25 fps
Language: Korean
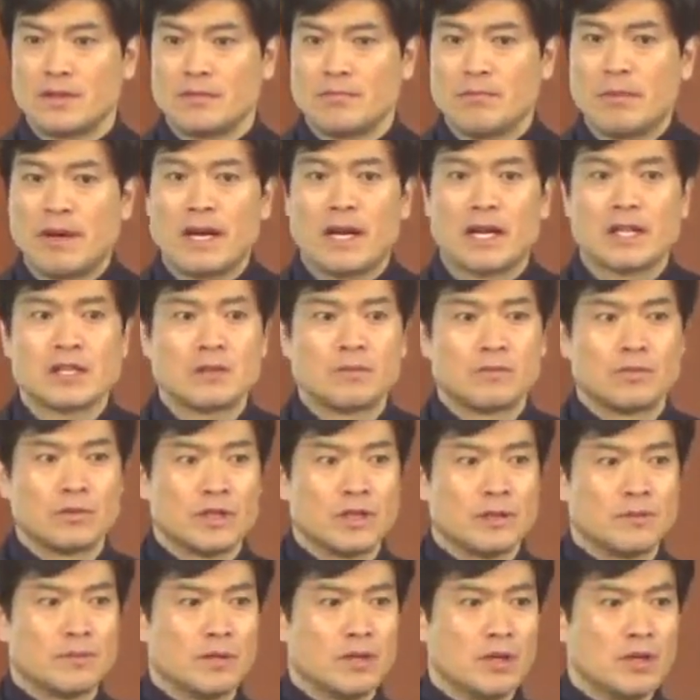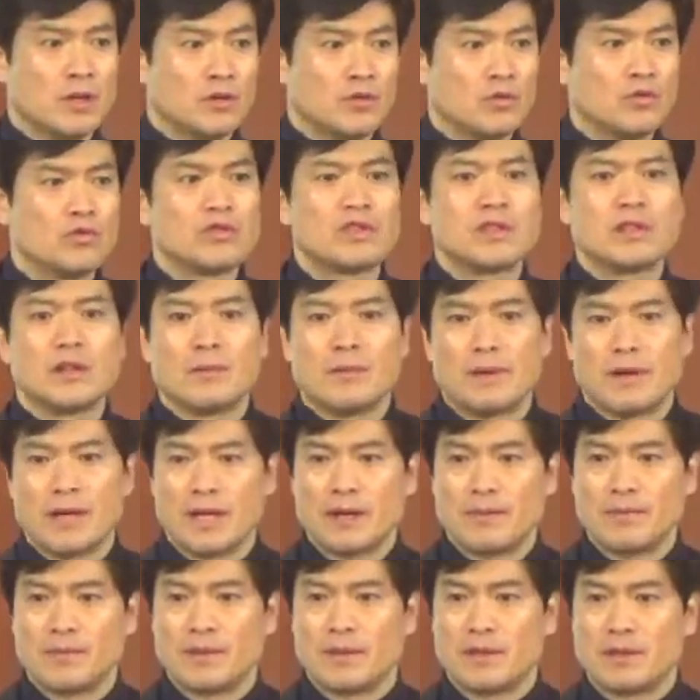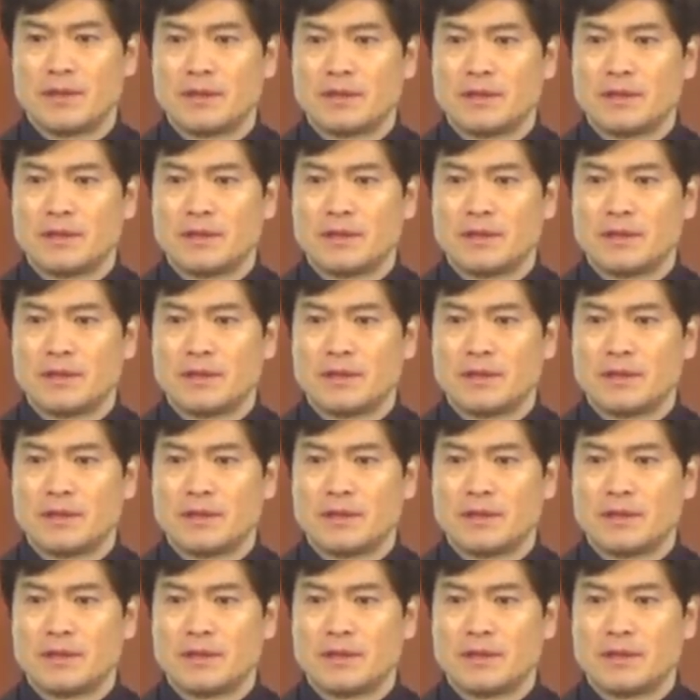말하지 못하면 눈치를 봐야 합니다.